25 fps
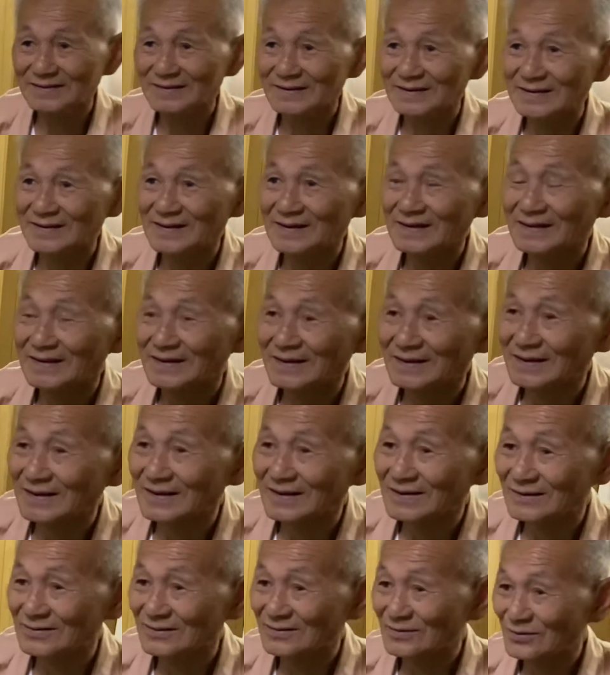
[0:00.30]
いじゃあ
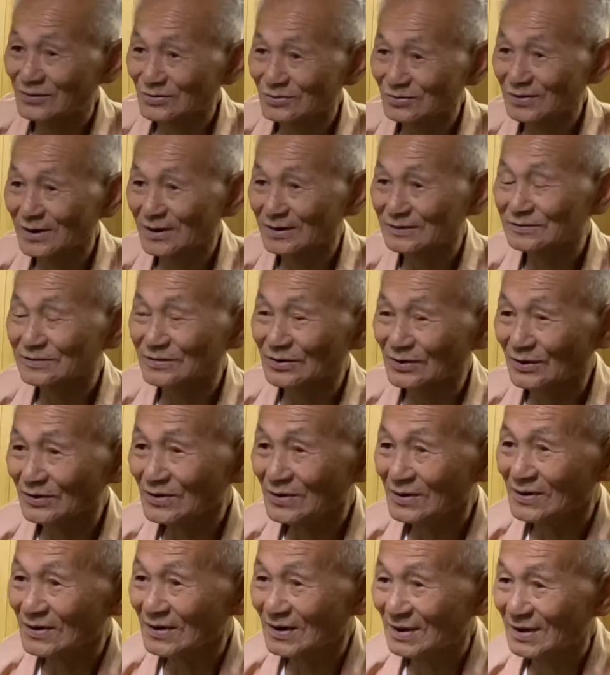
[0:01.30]
何もしない状
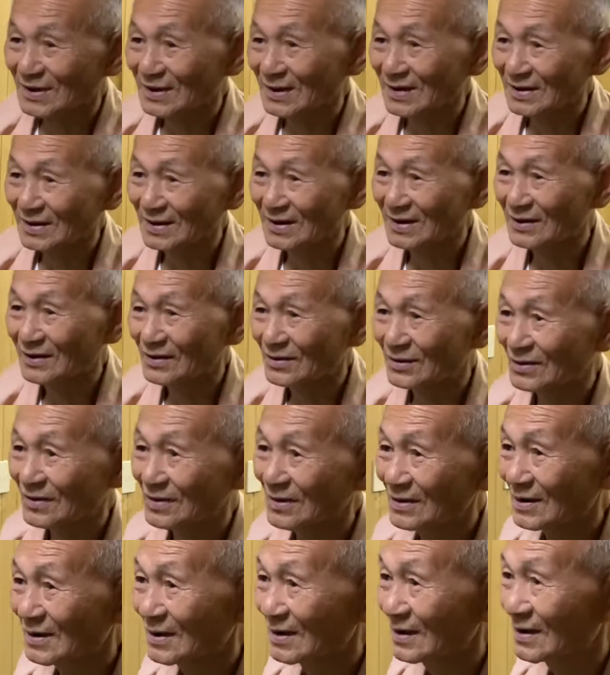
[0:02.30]
態何もしない
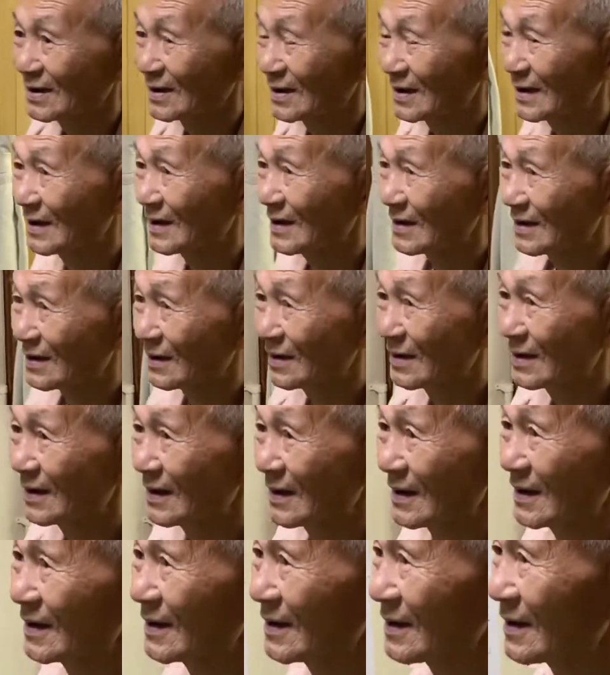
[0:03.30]
でこう
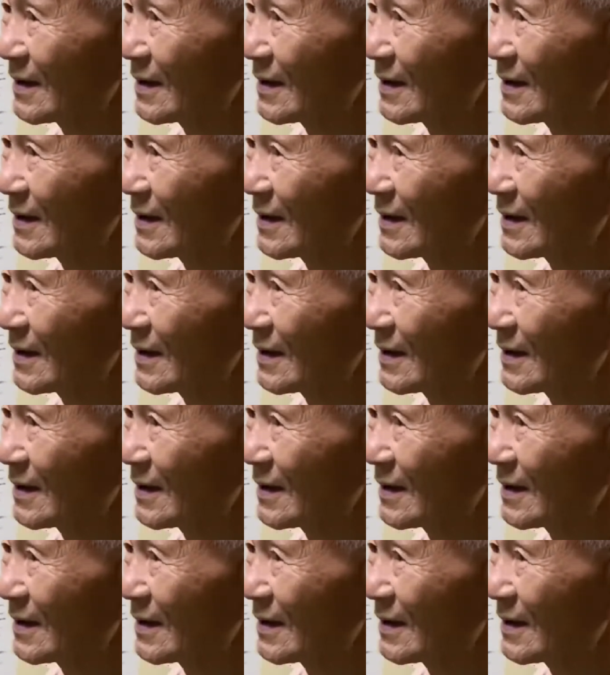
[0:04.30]
歩いても